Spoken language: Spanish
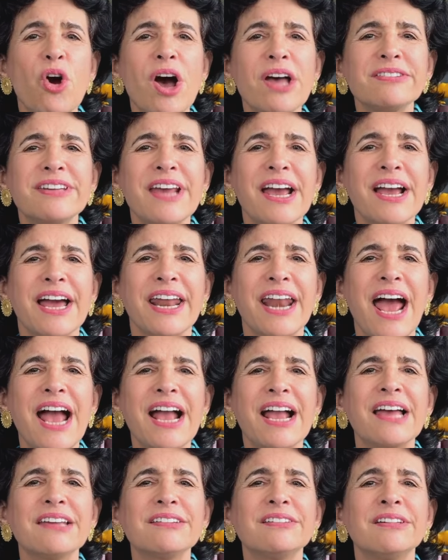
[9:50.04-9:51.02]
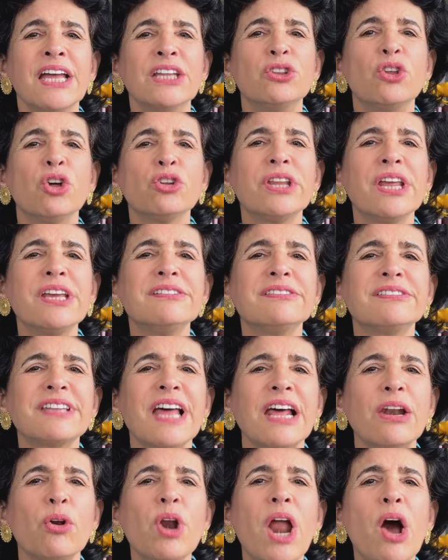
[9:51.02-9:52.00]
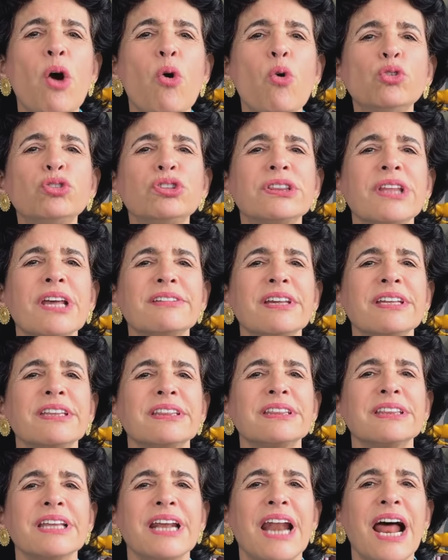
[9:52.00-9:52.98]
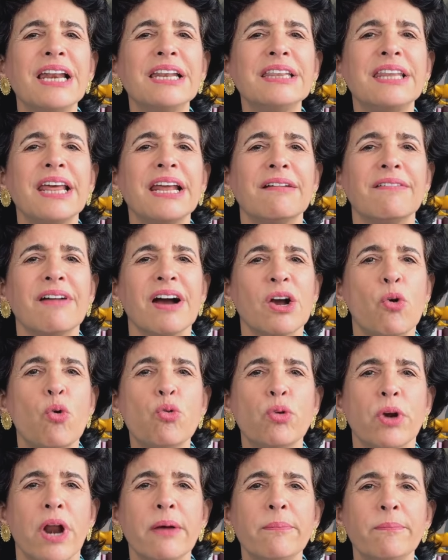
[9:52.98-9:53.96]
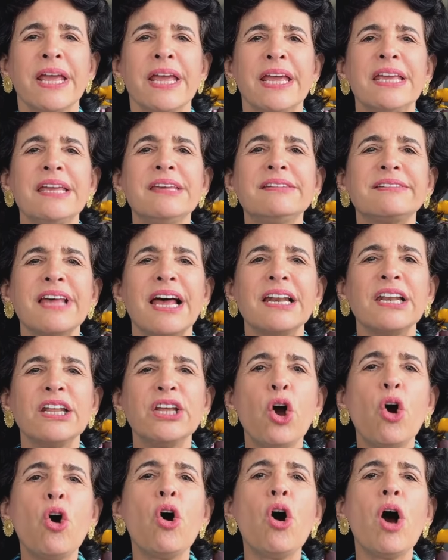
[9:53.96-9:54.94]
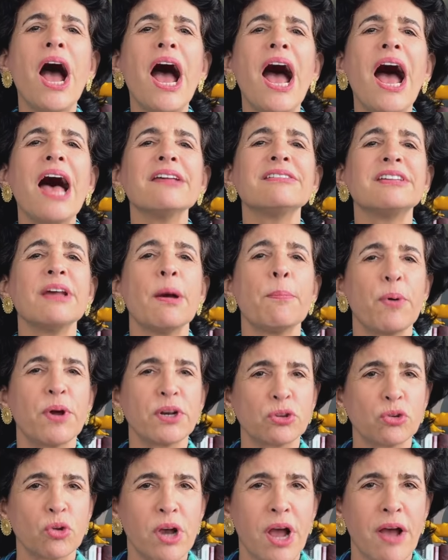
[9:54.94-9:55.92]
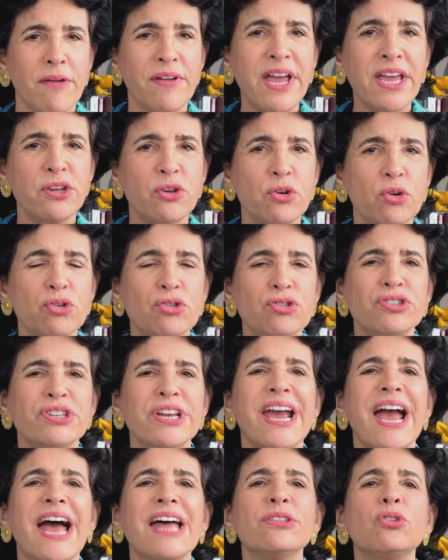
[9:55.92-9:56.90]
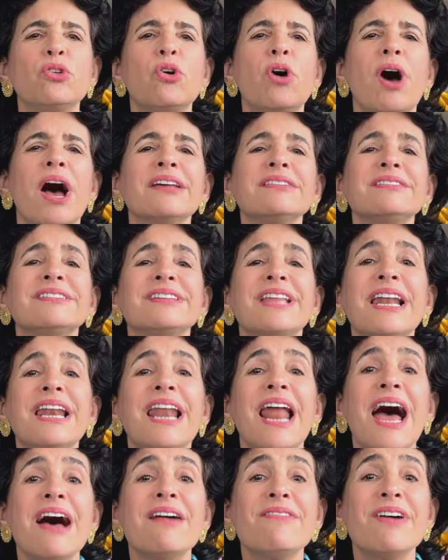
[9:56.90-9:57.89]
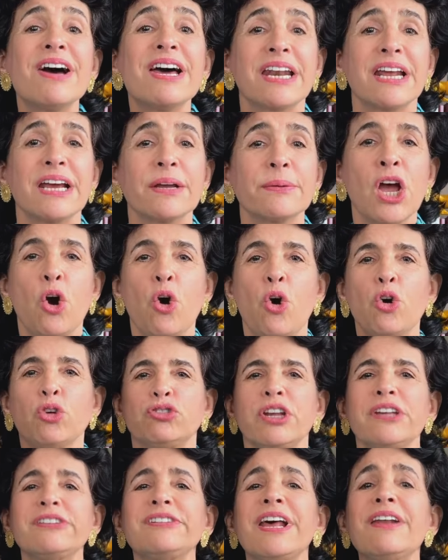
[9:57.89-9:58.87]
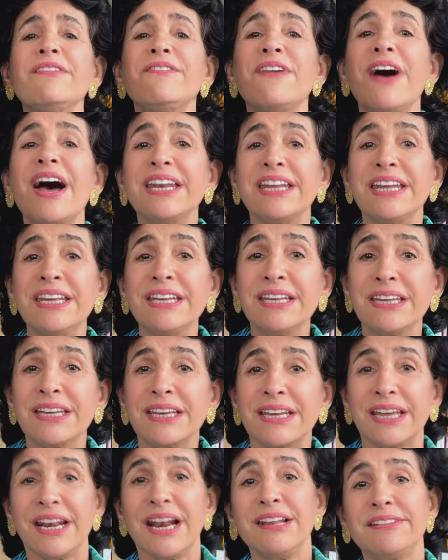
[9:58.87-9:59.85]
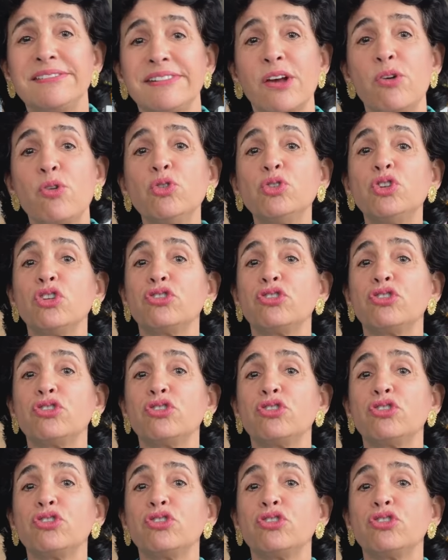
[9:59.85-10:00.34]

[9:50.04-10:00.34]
hacia Caracas, donde instaló la Junta Central de la Vacuna y salió hacia Puerto Cabello, llegando hasta La Habana. José Salvani, que era el segundo